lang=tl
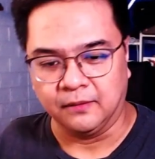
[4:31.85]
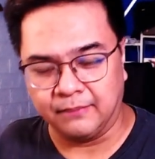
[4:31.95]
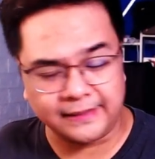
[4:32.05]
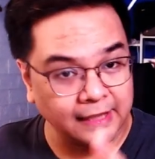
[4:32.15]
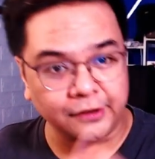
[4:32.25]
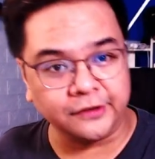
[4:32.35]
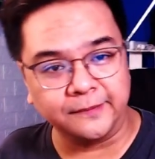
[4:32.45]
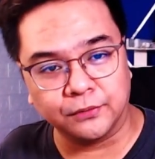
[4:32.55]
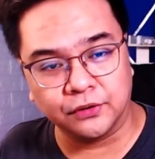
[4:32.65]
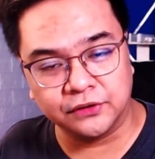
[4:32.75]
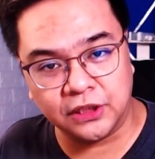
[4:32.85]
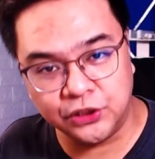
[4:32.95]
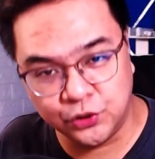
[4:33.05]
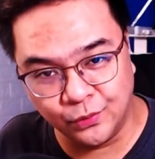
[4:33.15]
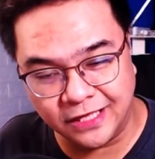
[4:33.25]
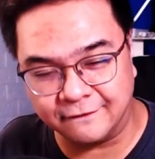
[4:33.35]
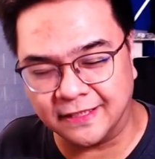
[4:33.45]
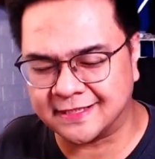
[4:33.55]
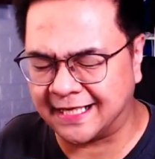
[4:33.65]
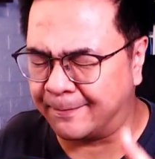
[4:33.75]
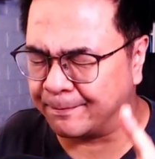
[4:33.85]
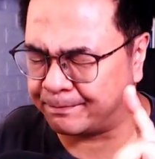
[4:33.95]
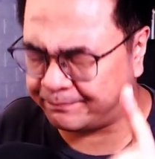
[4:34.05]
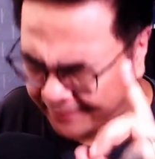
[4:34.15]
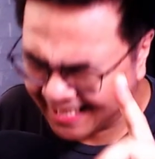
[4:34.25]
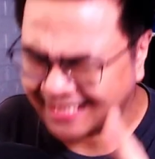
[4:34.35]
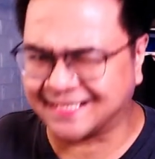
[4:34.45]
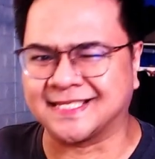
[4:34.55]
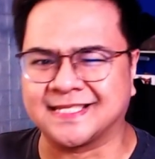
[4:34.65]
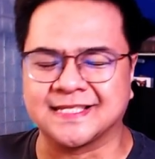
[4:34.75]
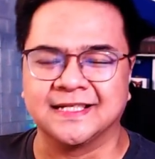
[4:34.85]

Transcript: Magkakaroon din po ng new levels ang pets.